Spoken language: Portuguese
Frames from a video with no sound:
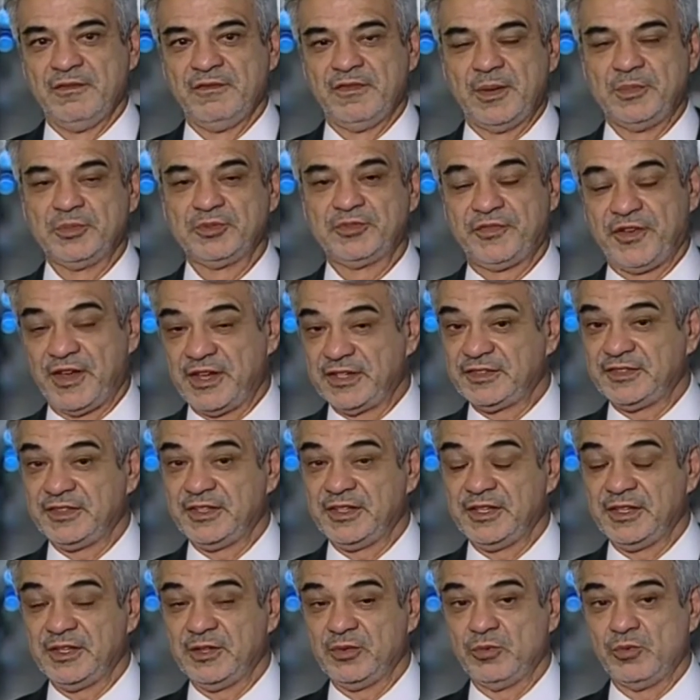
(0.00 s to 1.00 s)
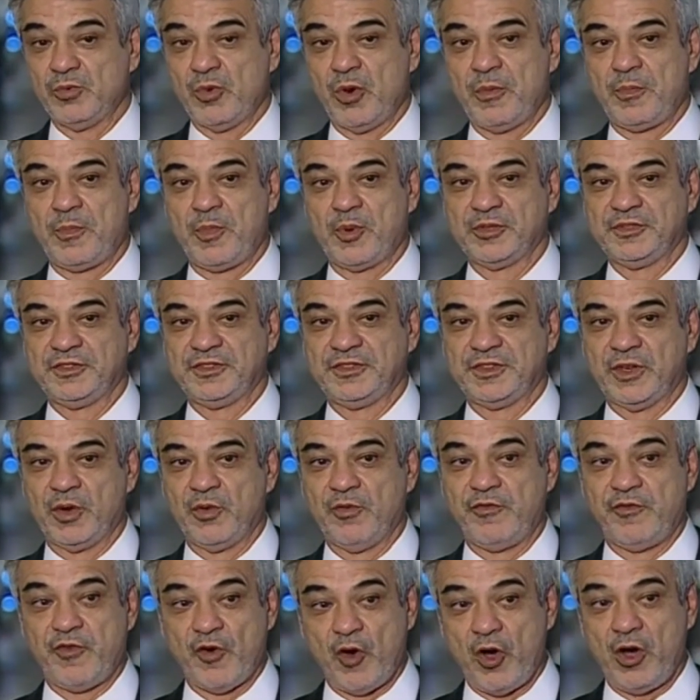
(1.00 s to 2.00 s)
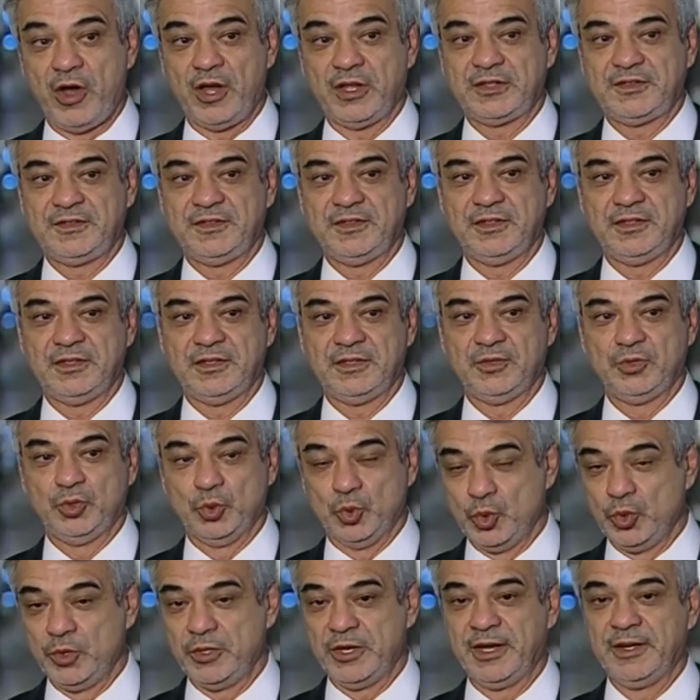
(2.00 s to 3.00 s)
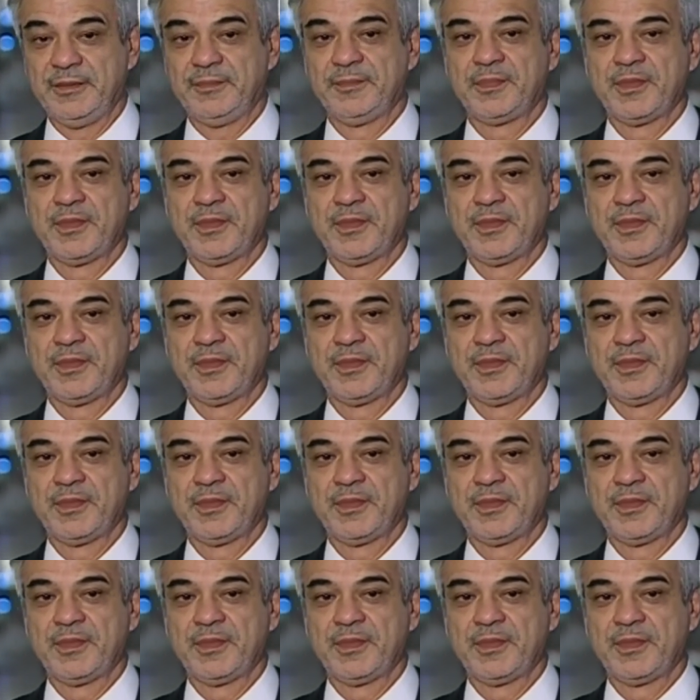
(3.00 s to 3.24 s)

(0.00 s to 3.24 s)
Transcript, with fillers: Vamos fazer uma oposição forte, dura.